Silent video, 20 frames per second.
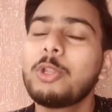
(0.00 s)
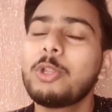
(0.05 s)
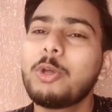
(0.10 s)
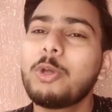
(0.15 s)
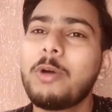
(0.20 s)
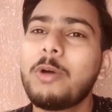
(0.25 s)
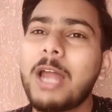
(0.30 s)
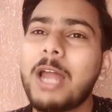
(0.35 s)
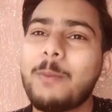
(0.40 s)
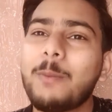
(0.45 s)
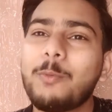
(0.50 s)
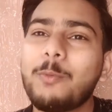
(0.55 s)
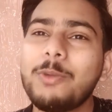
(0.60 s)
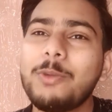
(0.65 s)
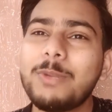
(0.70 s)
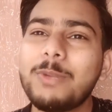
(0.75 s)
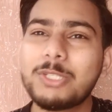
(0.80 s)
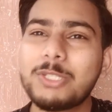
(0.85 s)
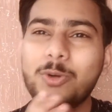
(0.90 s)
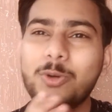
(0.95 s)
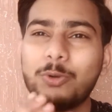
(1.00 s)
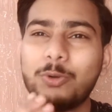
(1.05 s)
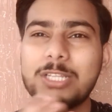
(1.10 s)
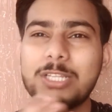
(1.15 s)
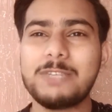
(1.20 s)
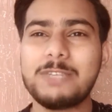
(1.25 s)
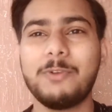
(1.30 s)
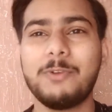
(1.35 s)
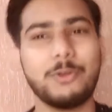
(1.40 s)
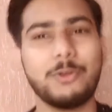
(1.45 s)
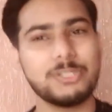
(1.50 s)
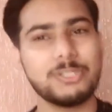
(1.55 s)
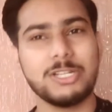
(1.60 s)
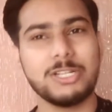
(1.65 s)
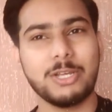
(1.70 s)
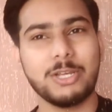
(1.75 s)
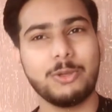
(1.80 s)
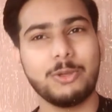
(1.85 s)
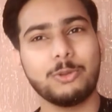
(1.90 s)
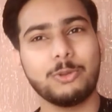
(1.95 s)
तो अगर आपको ये मेरी छोटी सी वीडियो
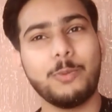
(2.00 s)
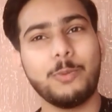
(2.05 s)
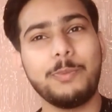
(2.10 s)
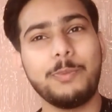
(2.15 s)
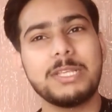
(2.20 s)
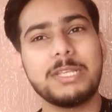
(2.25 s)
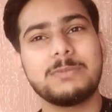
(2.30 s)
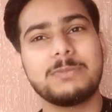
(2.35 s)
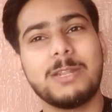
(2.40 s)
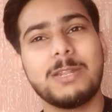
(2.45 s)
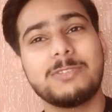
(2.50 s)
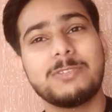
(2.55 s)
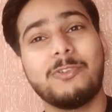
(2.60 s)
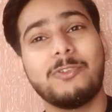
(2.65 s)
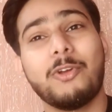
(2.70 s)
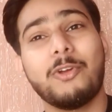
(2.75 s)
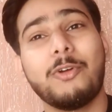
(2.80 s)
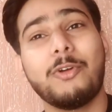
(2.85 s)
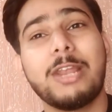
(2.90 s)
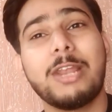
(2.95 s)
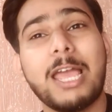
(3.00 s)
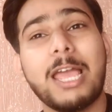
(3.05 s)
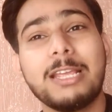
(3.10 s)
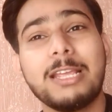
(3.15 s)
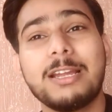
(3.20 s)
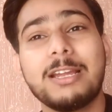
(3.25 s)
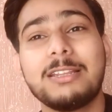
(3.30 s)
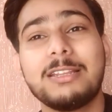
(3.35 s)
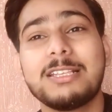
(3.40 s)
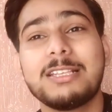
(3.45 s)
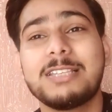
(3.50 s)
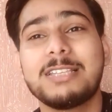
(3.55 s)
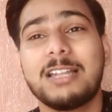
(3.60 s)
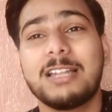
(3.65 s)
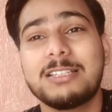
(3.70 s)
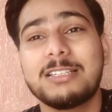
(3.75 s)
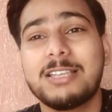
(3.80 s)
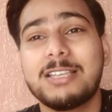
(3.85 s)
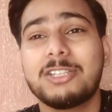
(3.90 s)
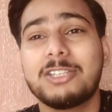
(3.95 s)
अच्छी लगी हो तो प्लीज़ मेरी इस वीडियो को लाइक कर दें
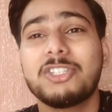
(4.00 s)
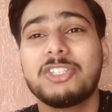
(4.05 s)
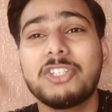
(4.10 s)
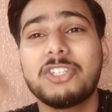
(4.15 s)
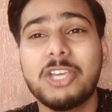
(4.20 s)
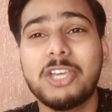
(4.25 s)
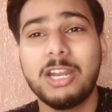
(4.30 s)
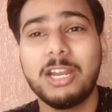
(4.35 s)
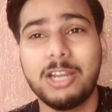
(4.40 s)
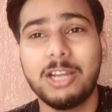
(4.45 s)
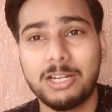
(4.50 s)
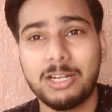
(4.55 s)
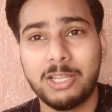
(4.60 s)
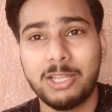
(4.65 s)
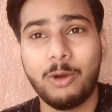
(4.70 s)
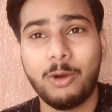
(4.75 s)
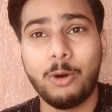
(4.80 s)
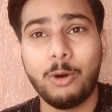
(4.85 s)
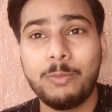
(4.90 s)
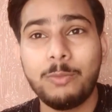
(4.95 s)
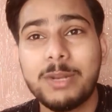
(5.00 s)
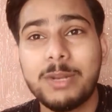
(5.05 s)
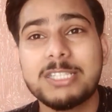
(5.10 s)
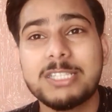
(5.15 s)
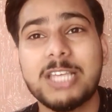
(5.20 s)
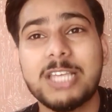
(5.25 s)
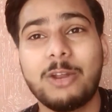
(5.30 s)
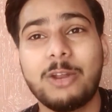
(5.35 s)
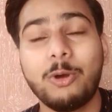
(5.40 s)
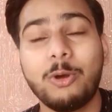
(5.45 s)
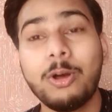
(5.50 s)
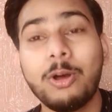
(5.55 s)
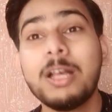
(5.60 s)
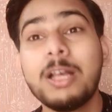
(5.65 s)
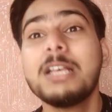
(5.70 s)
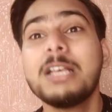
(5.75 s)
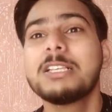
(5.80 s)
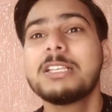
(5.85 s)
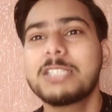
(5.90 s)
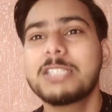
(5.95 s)
ज़्यादा से ज़्यादा शेयर कर दें और मेरे चैनल को
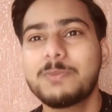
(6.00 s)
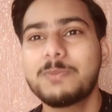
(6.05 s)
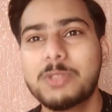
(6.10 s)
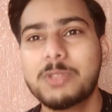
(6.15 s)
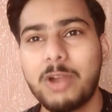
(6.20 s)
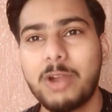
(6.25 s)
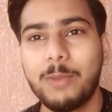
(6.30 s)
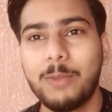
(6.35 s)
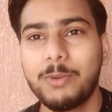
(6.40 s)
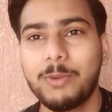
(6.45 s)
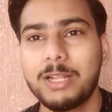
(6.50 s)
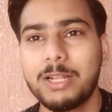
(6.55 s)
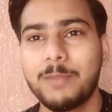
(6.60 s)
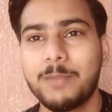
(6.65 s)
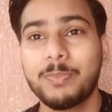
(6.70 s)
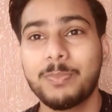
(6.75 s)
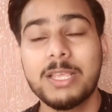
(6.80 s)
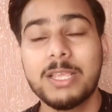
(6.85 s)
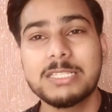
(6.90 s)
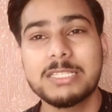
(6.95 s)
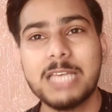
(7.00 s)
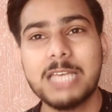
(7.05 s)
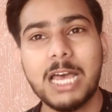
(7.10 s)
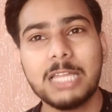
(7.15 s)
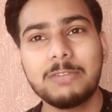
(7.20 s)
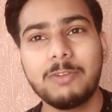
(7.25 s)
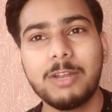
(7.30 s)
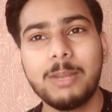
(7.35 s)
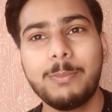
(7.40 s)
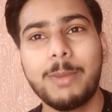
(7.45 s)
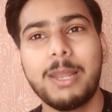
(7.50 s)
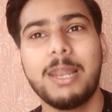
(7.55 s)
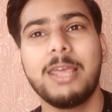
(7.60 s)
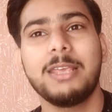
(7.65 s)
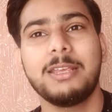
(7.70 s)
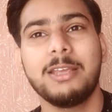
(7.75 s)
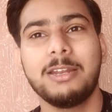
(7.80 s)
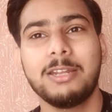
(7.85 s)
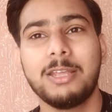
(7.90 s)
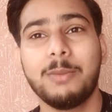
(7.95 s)
सब्सक्राइब कर दें साथ वाले बेल
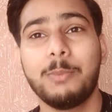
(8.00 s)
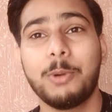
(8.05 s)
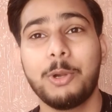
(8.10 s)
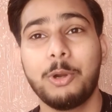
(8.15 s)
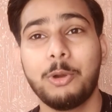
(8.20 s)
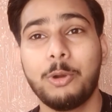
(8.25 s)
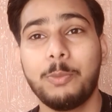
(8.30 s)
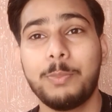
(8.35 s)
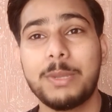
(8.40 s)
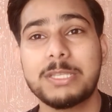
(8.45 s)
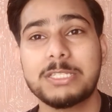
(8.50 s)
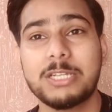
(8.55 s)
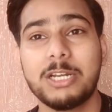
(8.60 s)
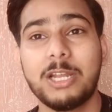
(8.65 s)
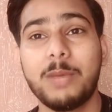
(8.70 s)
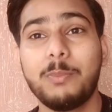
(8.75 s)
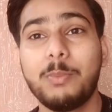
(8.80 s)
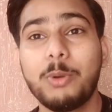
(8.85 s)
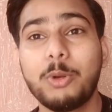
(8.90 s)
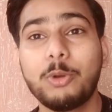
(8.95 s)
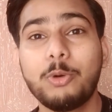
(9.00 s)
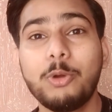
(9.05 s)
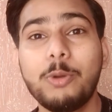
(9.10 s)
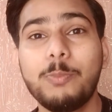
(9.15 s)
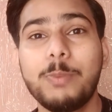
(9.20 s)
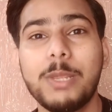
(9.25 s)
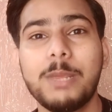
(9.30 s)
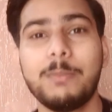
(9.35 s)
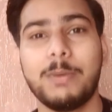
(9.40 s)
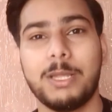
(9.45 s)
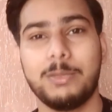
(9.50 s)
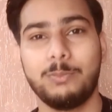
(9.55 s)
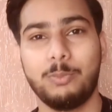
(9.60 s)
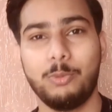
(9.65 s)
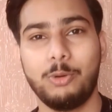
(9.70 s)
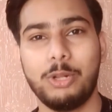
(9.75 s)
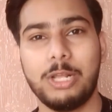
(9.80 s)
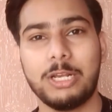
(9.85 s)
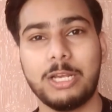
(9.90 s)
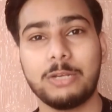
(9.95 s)
आइकन के बटन को प्रेस करना बिल्कुल भी मत
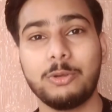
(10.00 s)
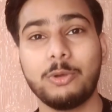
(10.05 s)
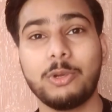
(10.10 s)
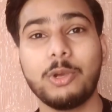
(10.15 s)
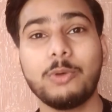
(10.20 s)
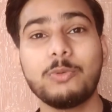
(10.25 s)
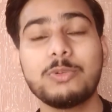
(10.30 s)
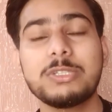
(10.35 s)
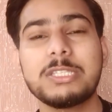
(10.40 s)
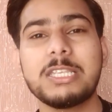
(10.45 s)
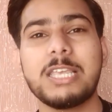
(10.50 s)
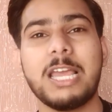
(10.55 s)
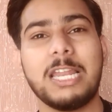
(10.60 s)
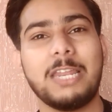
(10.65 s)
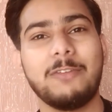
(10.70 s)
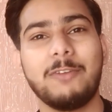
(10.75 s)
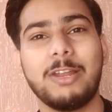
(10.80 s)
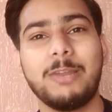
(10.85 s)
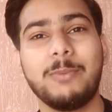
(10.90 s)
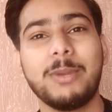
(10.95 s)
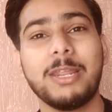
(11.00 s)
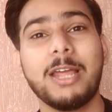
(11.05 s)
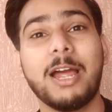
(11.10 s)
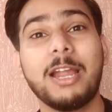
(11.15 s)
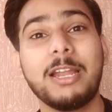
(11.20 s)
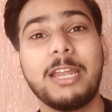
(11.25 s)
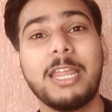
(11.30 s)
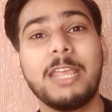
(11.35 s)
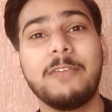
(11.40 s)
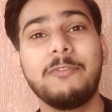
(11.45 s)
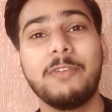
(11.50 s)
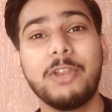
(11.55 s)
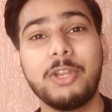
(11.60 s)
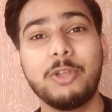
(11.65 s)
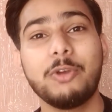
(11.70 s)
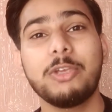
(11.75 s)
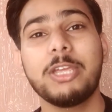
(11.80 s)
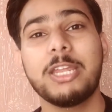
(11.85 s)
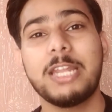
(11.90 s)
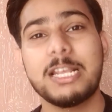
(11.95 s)
भूलिएगा क्योंकि उससे आने वाली मेरी हर नई
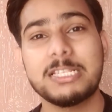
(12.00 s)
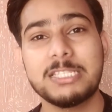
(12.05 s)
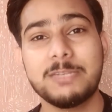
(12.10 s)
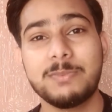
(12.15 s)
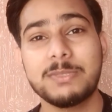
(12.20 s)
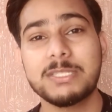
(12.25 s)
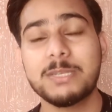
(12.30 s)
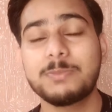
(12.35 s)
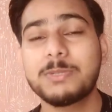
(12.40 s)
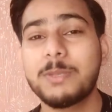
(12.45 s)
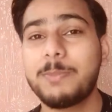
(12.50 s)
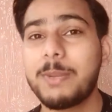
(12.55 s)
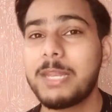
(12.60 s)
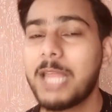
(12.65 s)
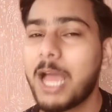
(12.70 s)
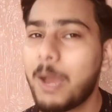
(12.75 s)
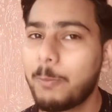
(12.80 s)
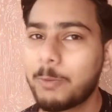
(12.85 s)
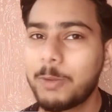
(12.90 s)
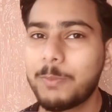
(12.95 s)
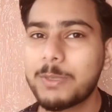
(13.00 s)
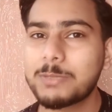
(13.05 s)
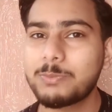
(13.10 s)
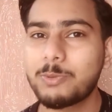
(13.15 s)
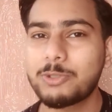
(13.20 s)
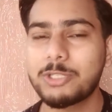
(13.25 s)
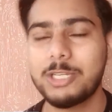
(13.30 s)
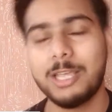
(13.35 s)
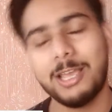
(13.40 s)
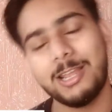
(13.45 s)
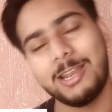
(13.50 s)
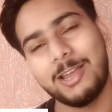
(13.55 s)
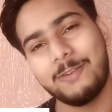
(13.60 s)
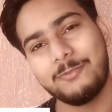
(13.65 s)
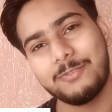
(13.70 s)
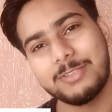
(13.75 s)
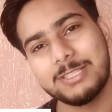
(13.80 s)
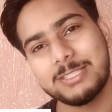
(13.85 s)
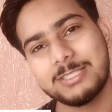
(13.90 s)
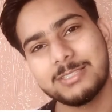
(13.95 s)
वीडियो या रेसिपी सबसे पहले आपके पास पहुंचेगी अल्लाह